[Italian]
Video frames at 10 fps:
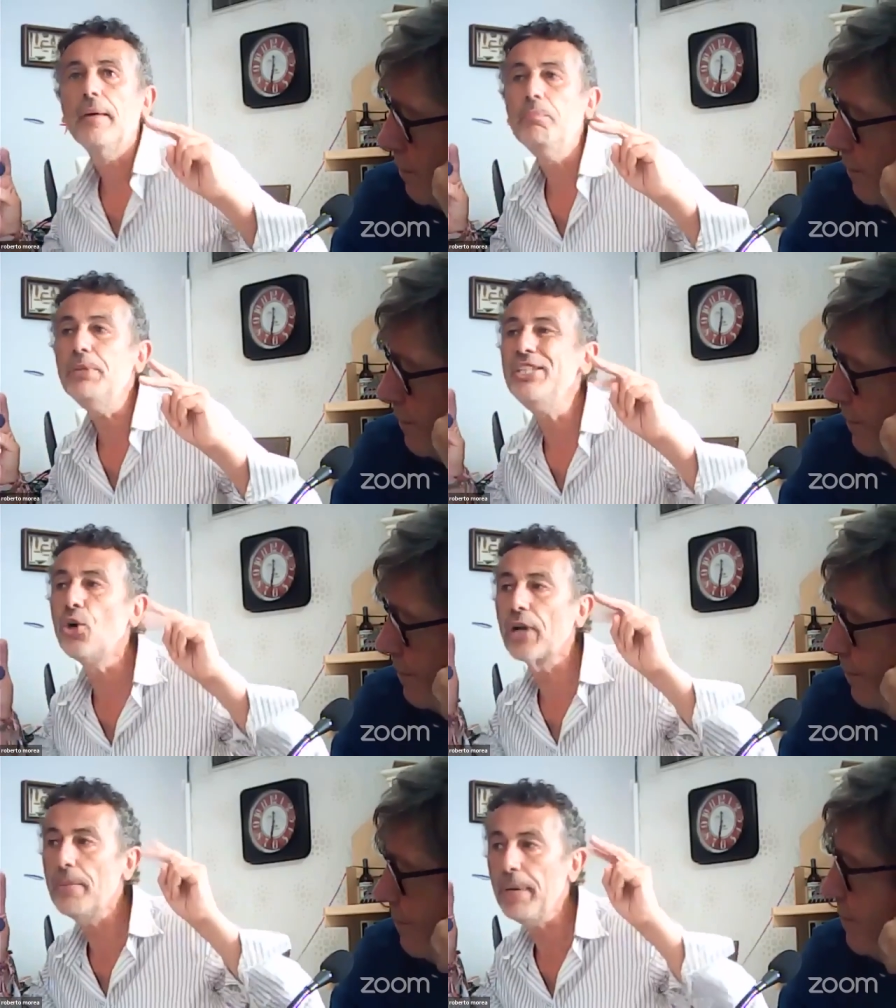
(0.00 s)

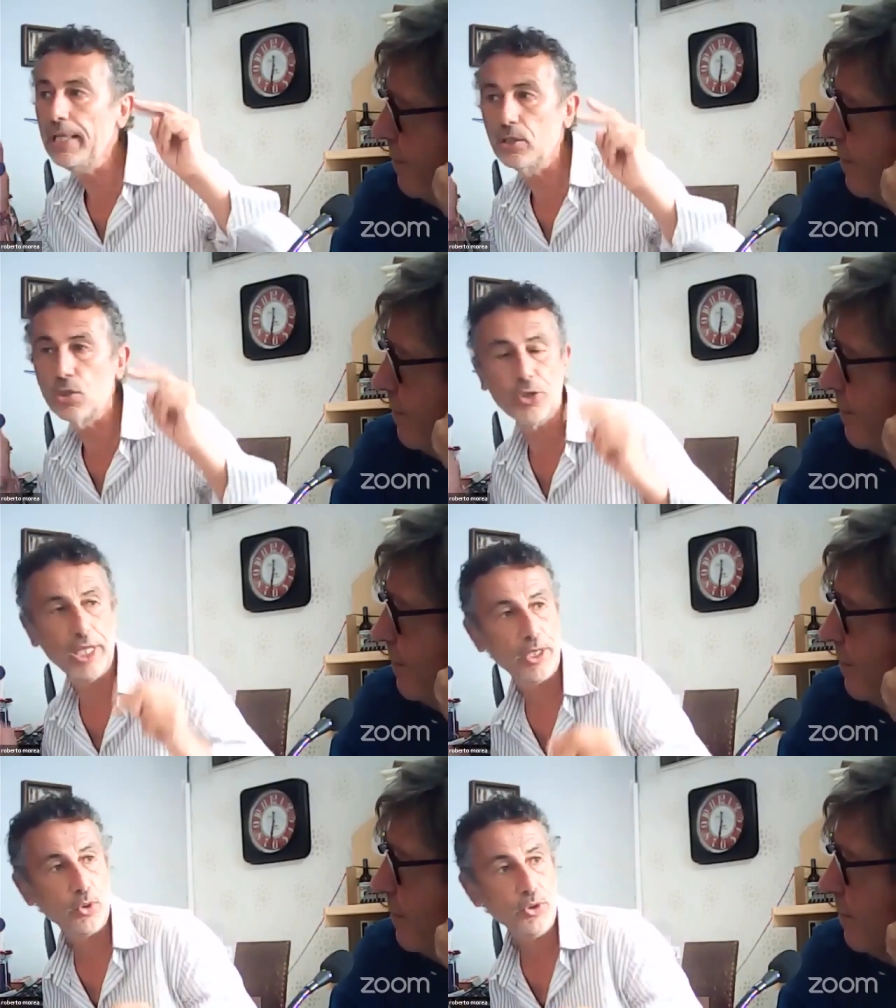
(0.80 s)
miglioramento
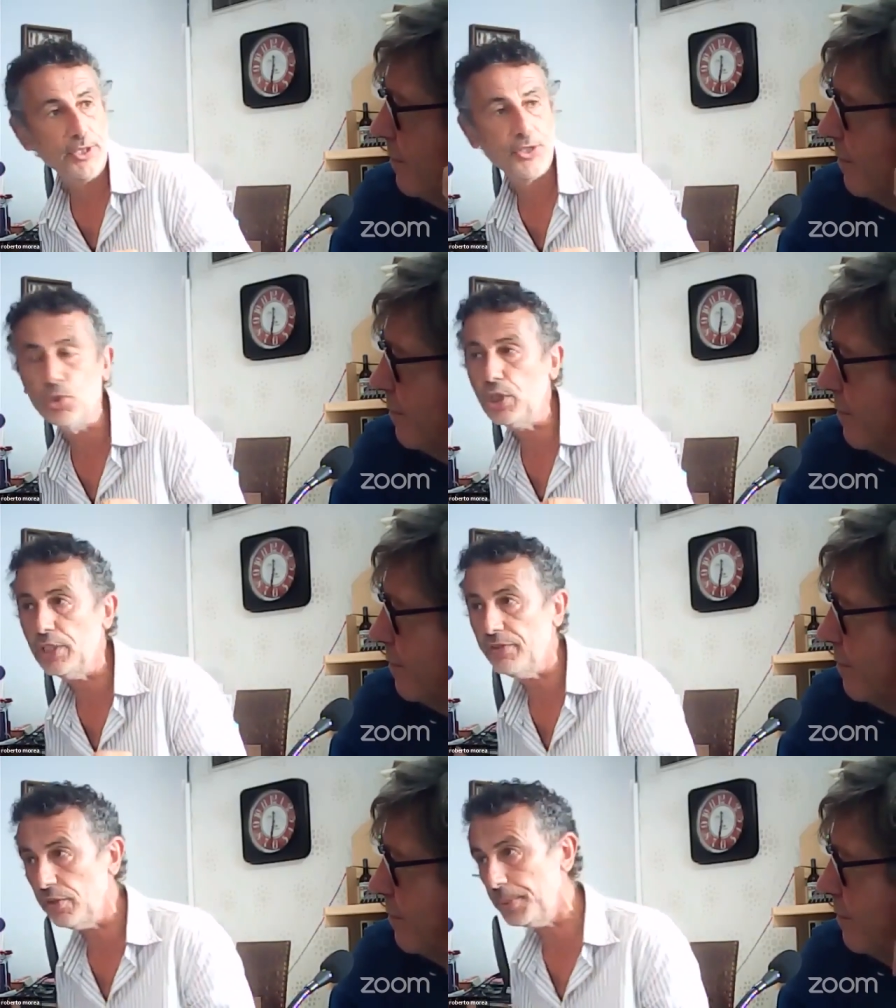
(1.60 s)
delle condizioni
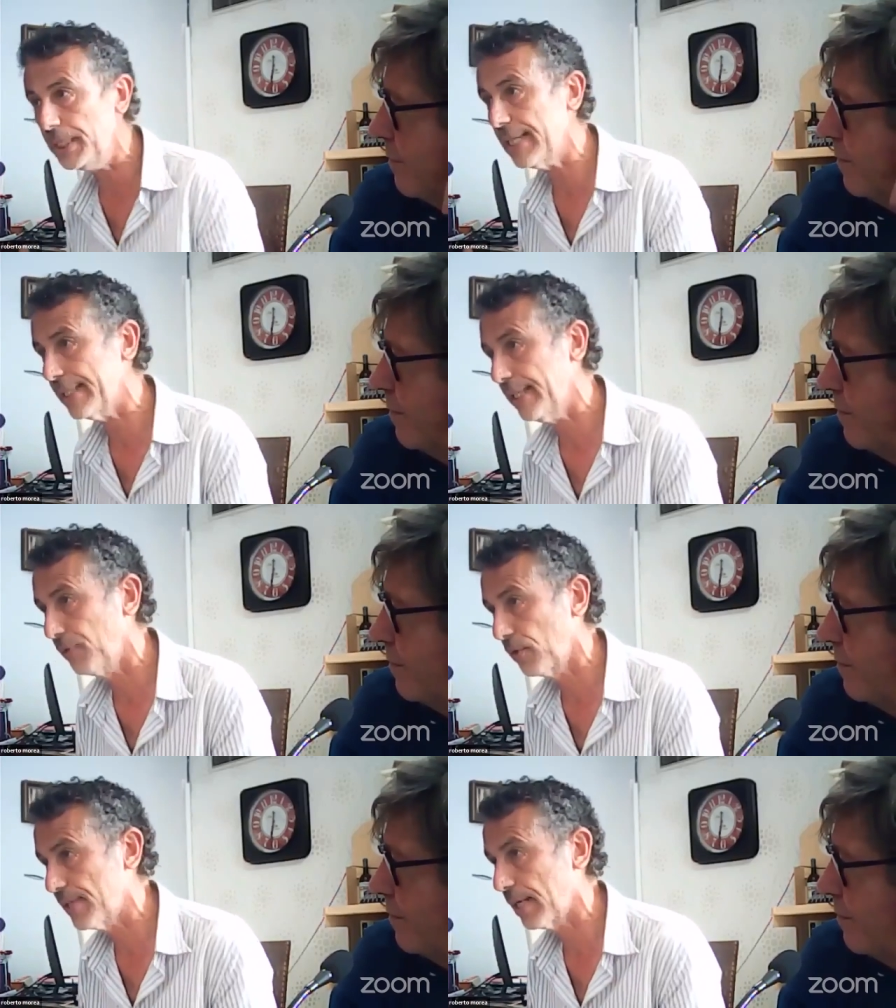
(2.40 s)
di vivibilità delle
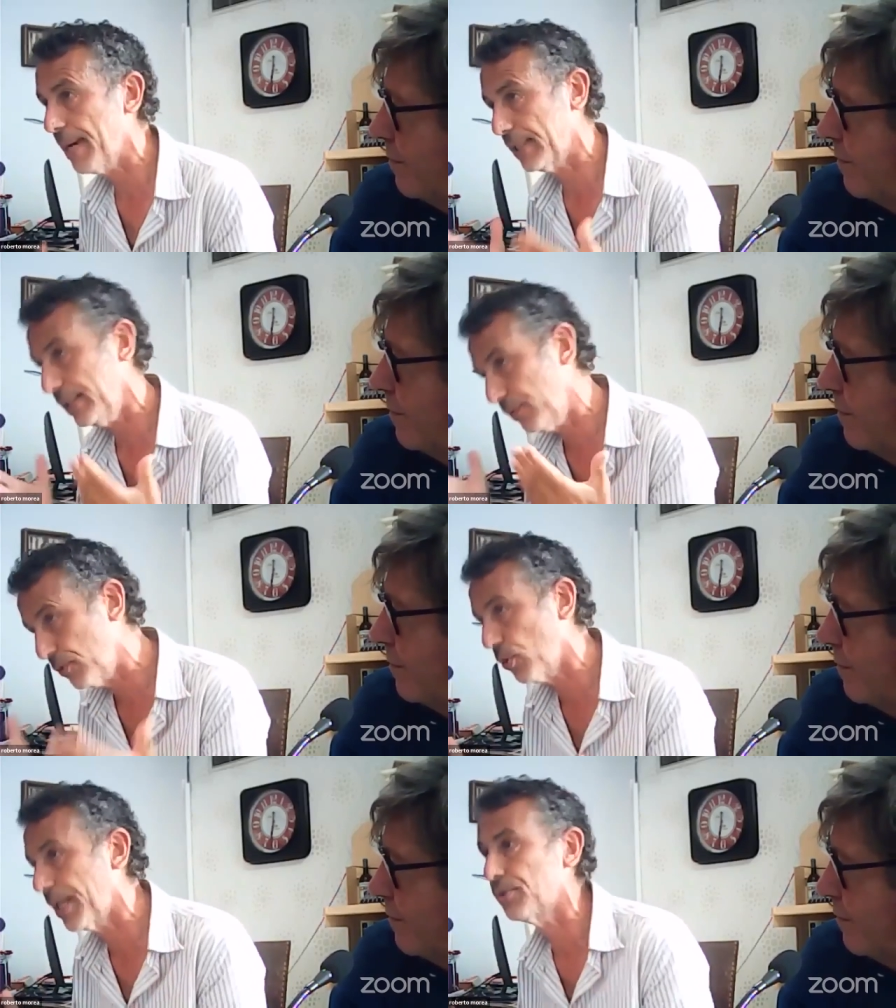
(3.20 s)
forze armate, in
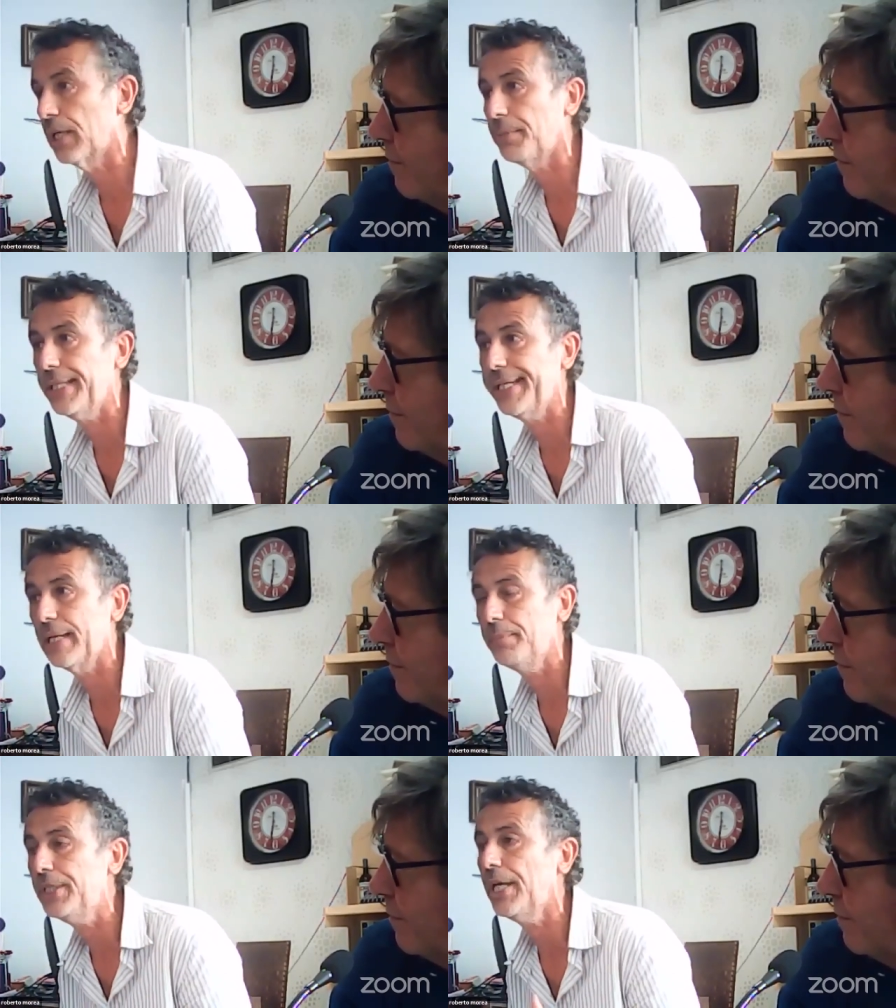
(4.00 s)
questo caso l'arma dei
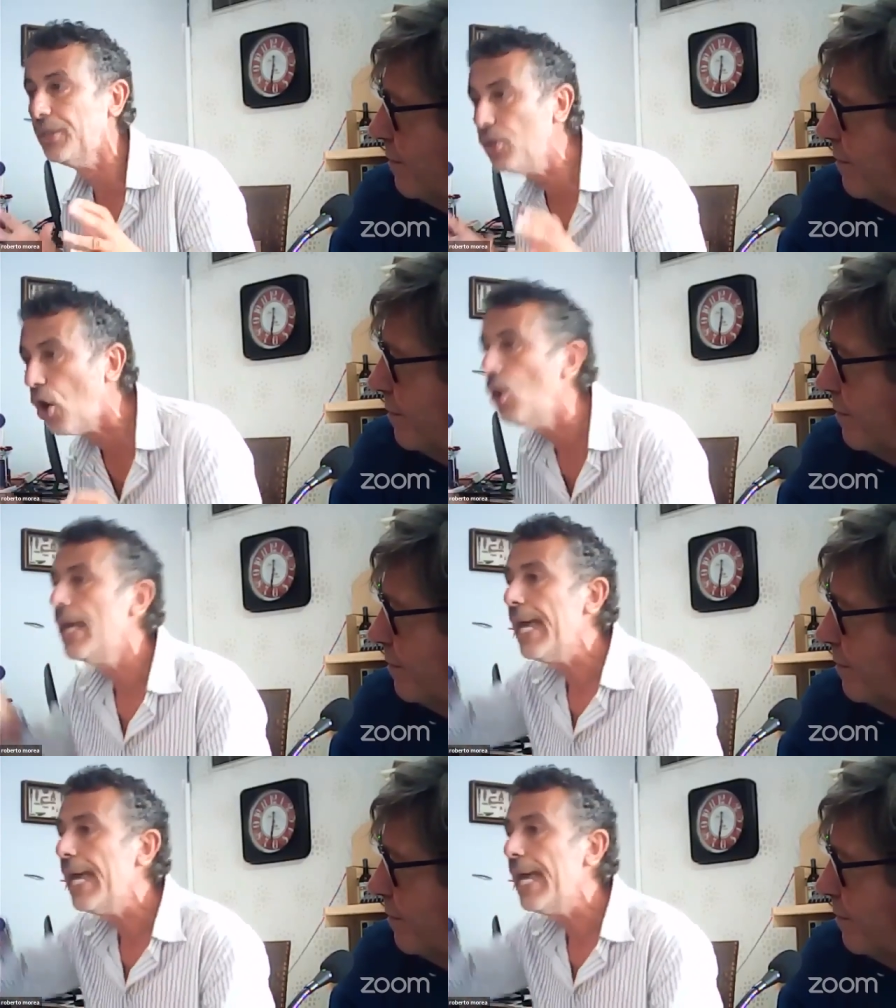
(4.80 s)
carabinieri, no,